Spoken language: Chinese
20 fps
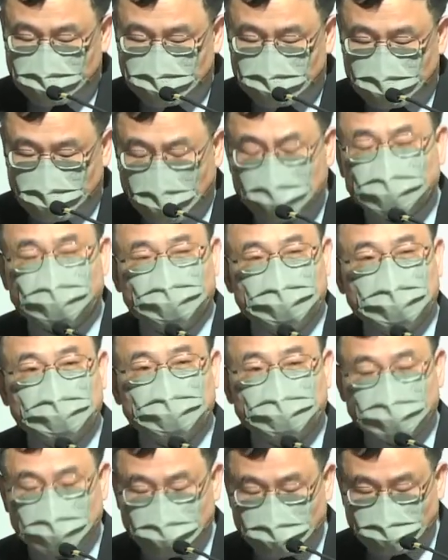而主耶
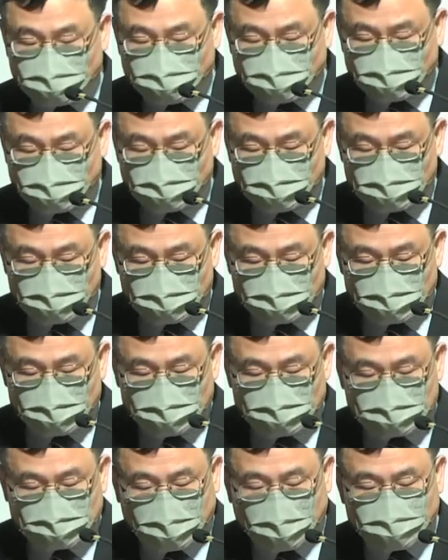稣基督，
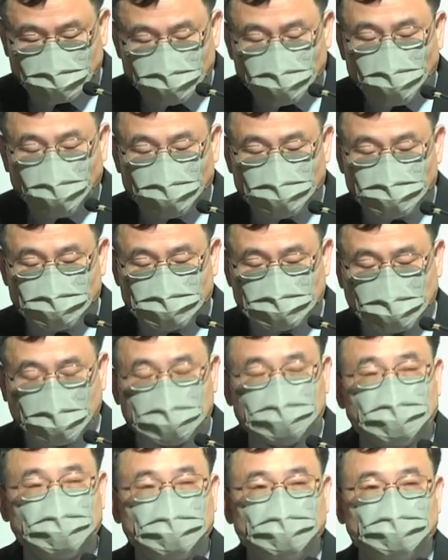他最后
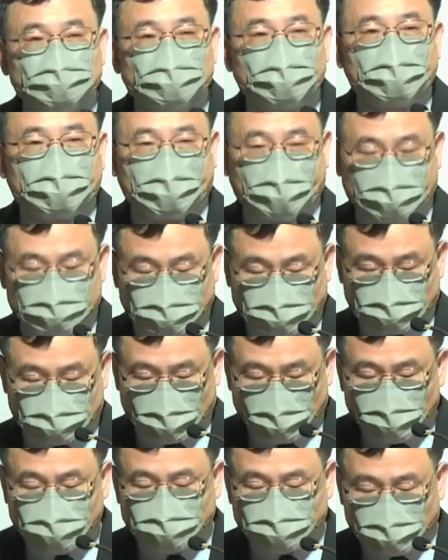他是未来
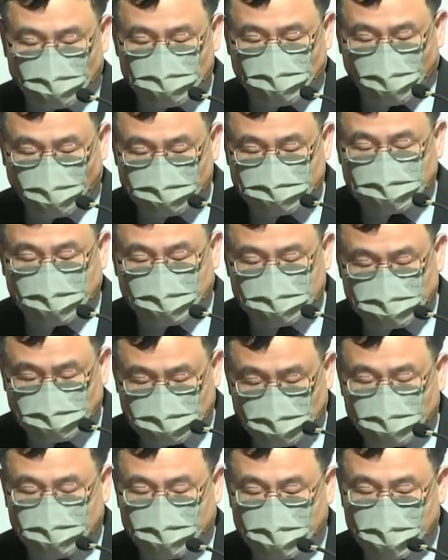神与人同在的
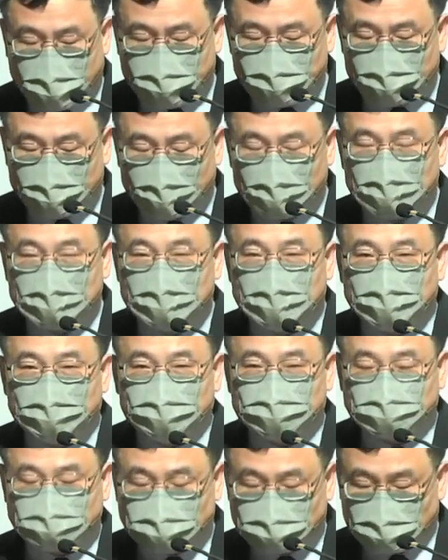圣殿，
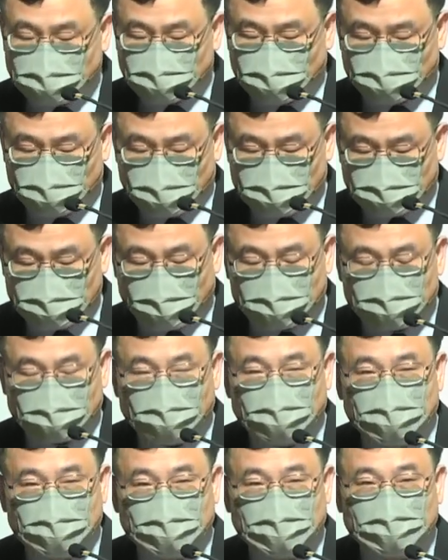不是人手所造的，
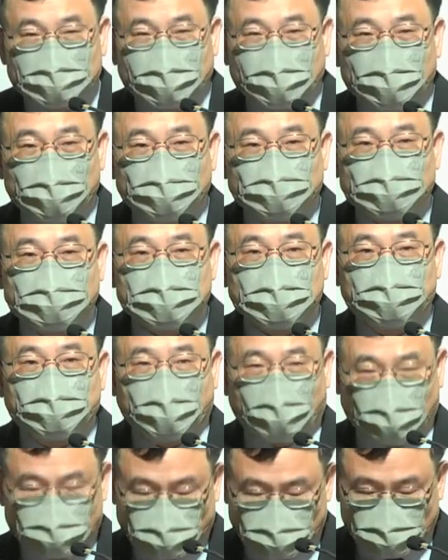他用自己的
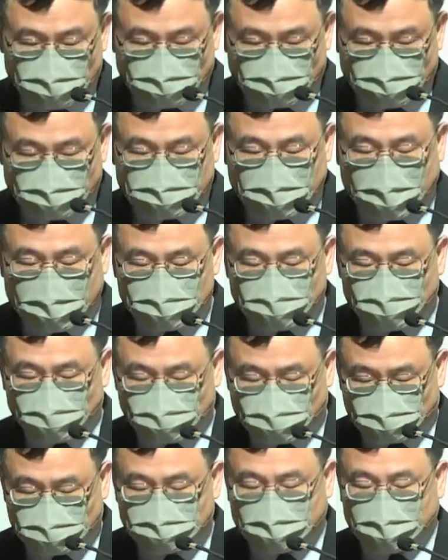宝血赎价所
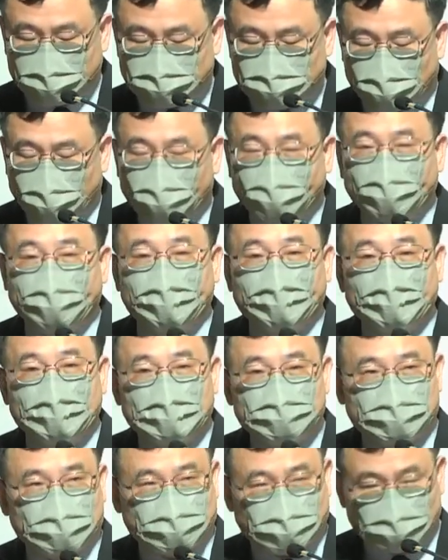赎买的教会
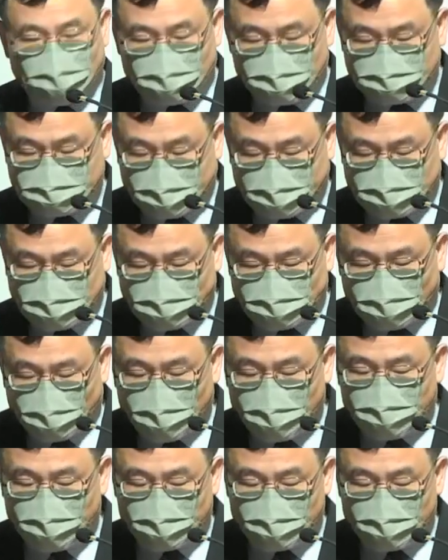有圣灵在其中，